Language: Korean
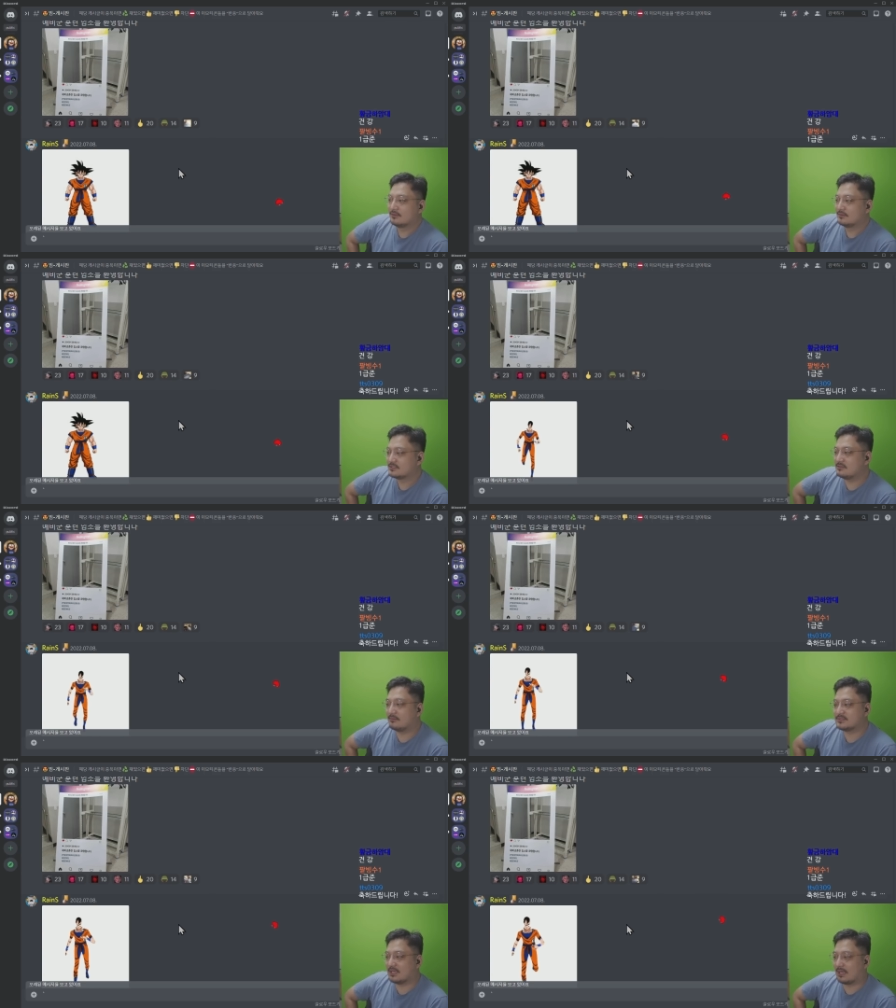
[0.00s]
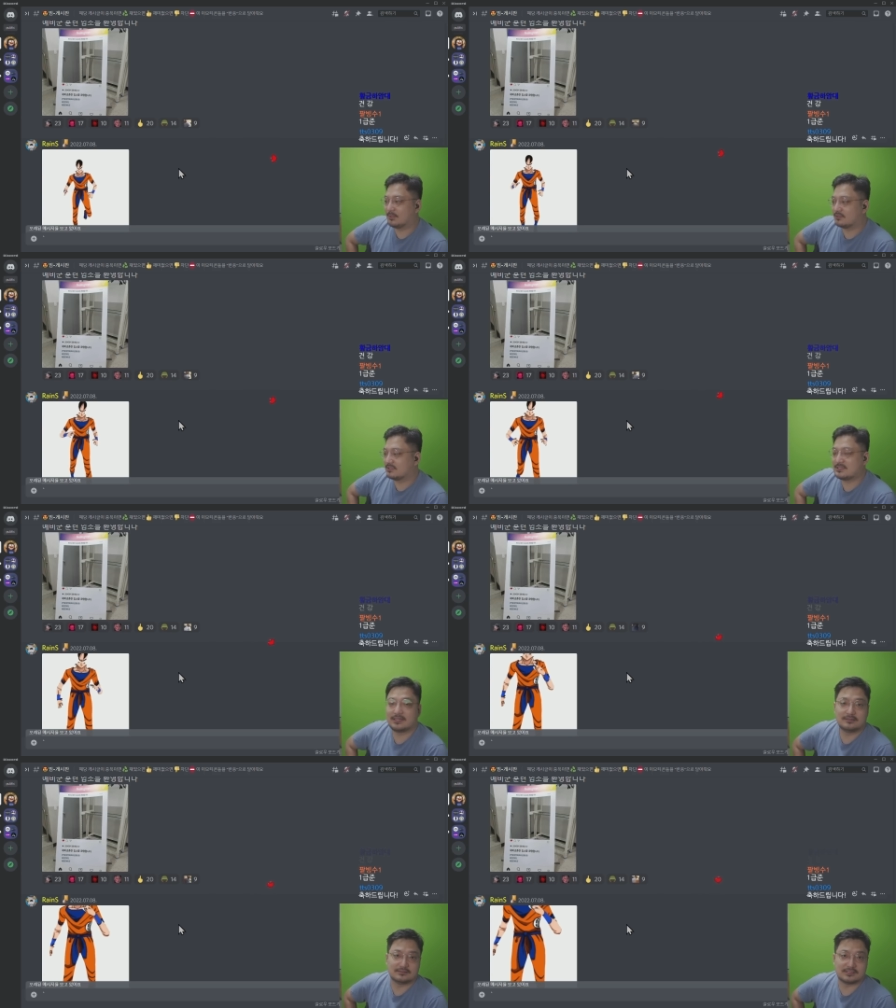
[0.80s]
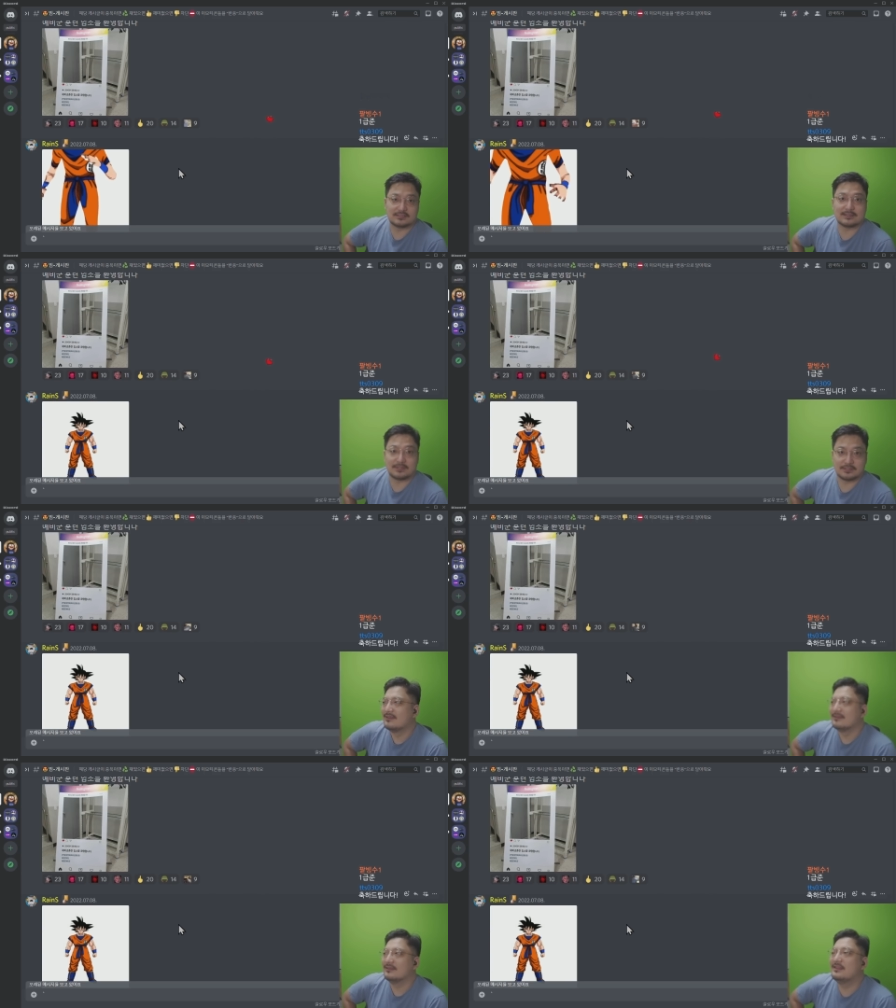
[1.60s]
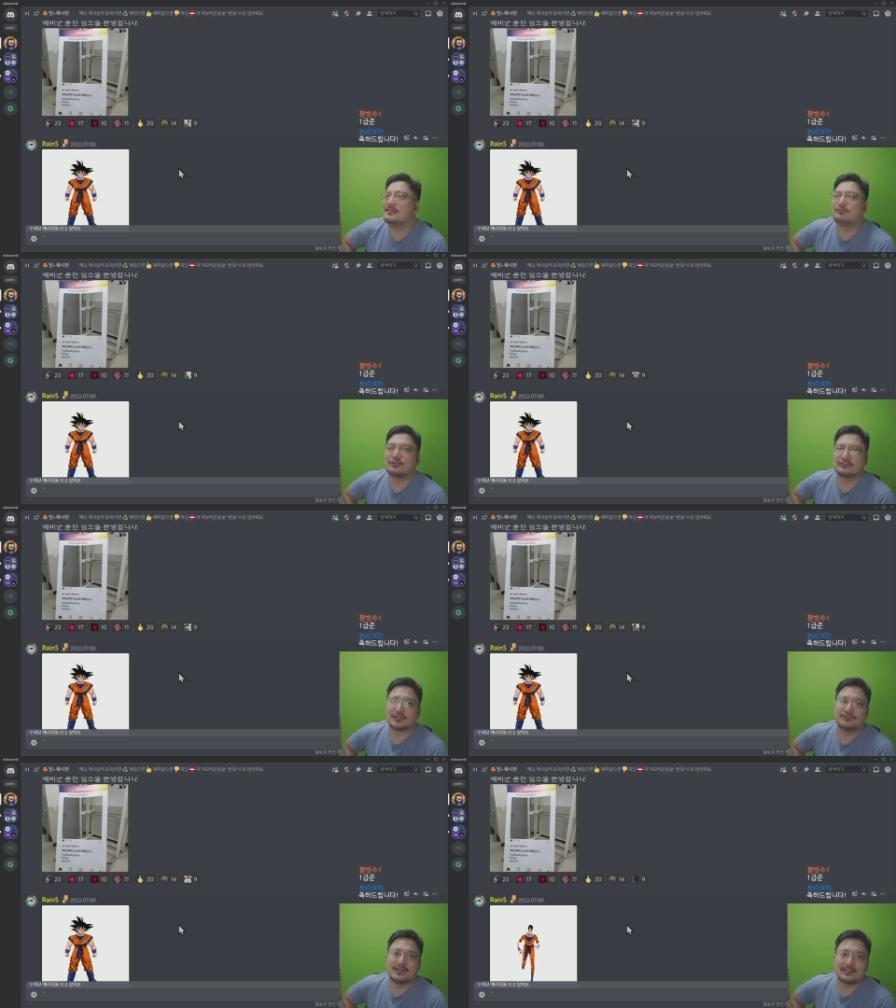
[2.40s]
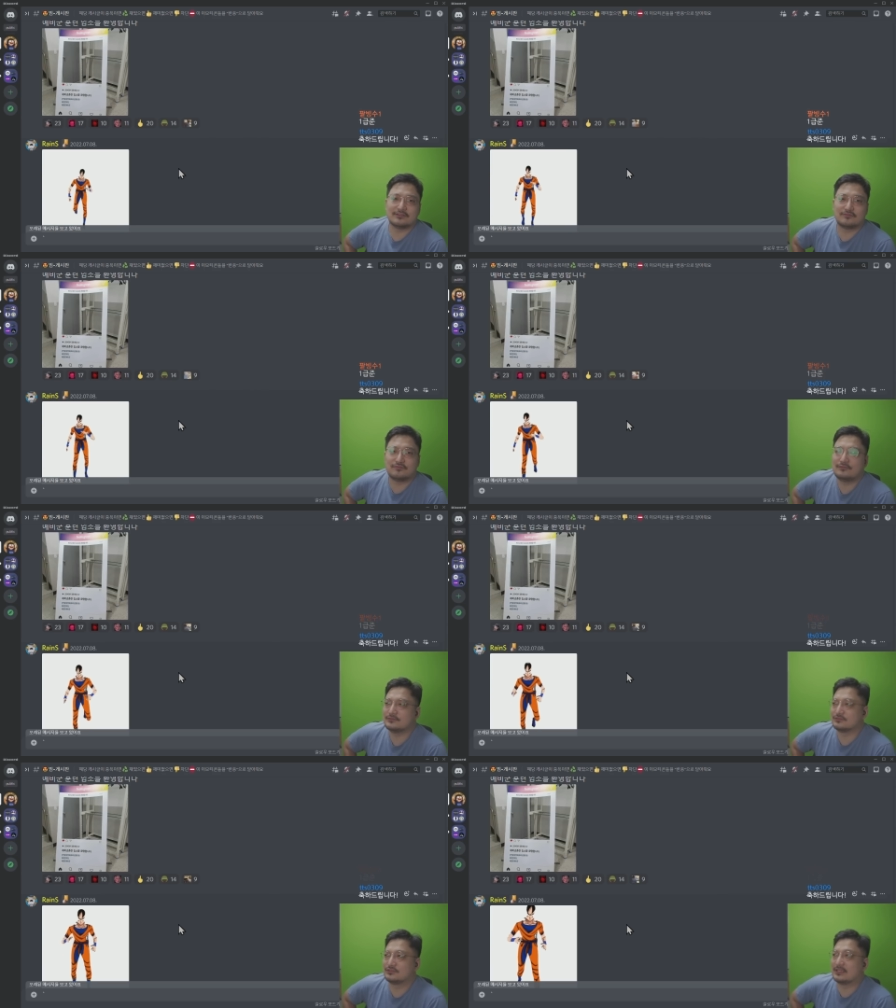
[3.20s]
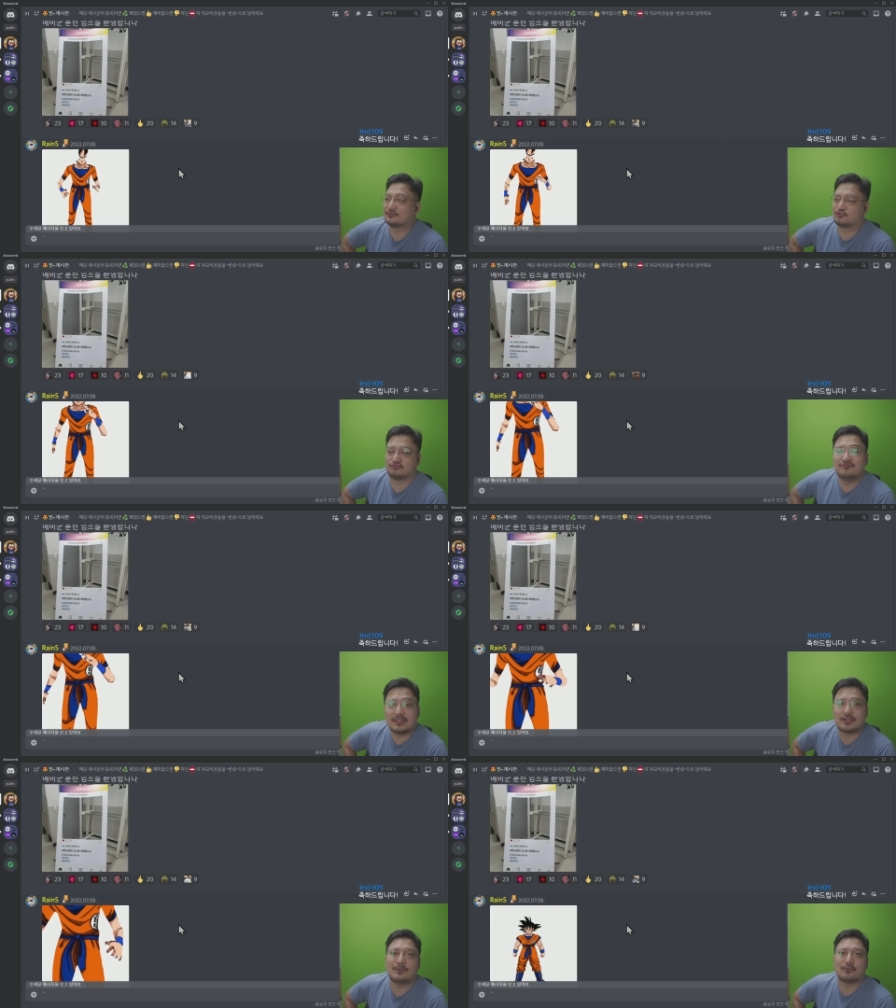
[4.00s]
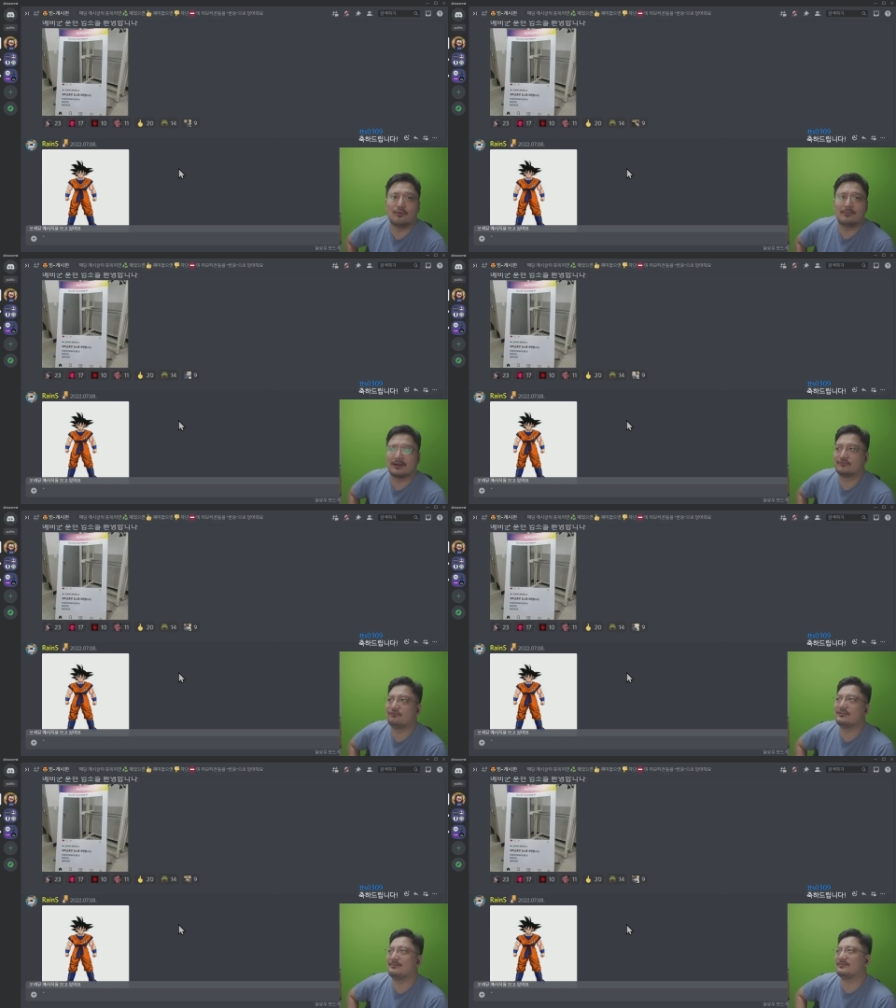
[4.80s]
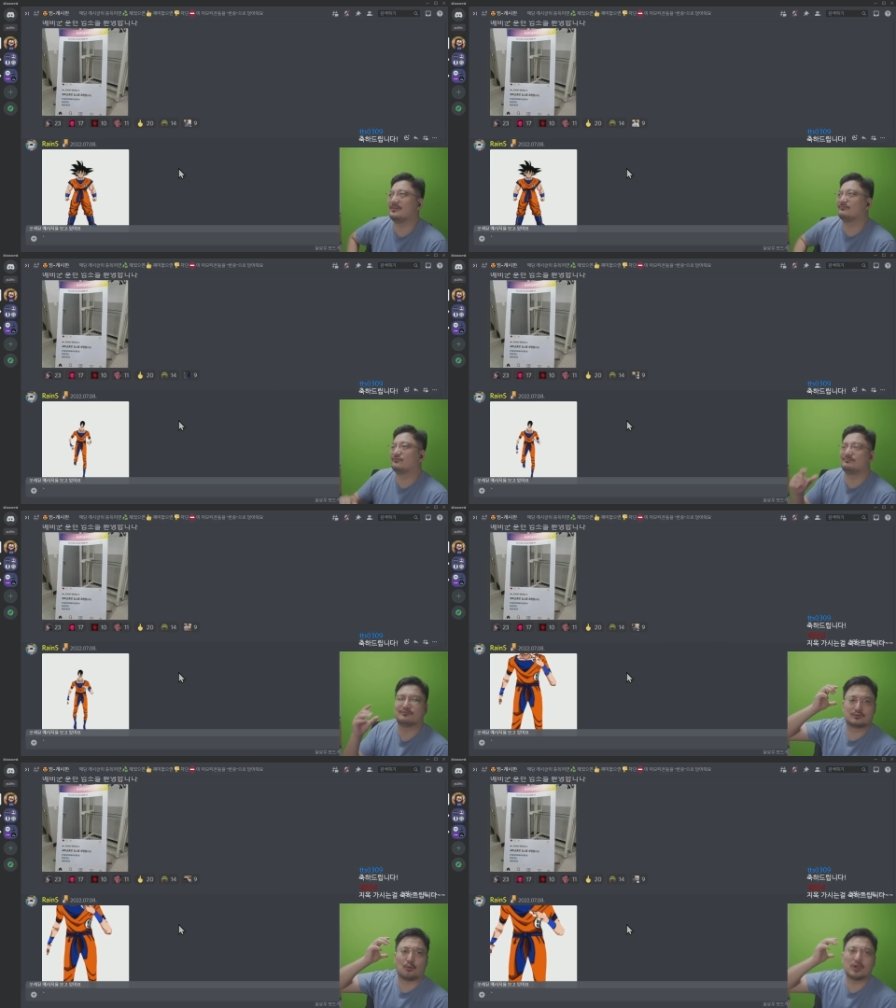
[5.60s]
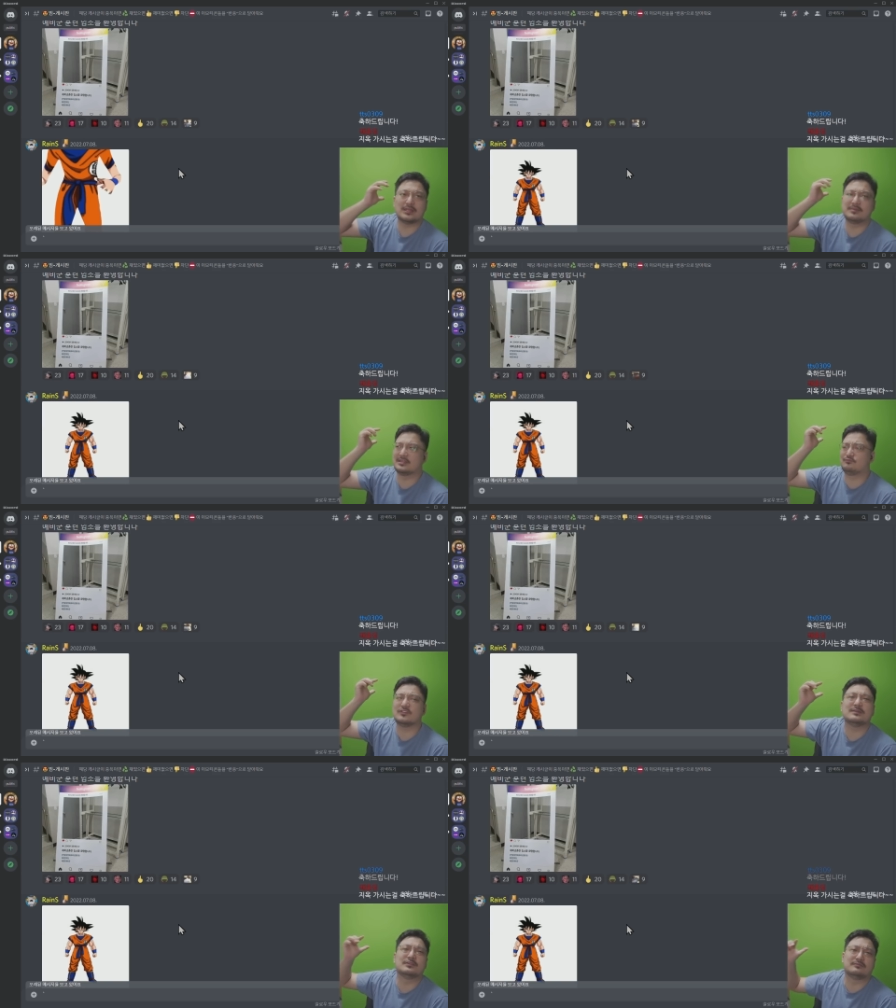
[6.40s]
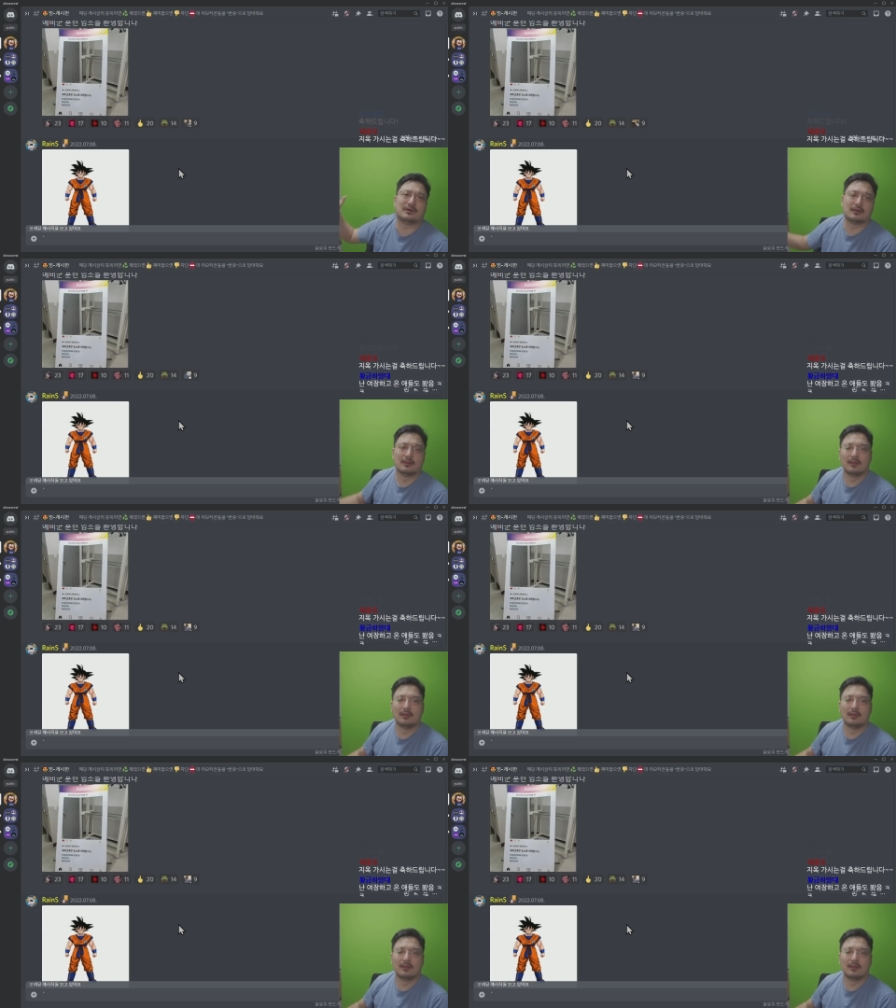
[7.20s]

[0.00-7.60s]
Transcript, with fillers: 신검장 가면 이상한 애들 진짜 많아요. 일부러 전날에 술 진짜 준내 처먹고 막 술 냄새 무슨 고기 냄새 풍기면서 막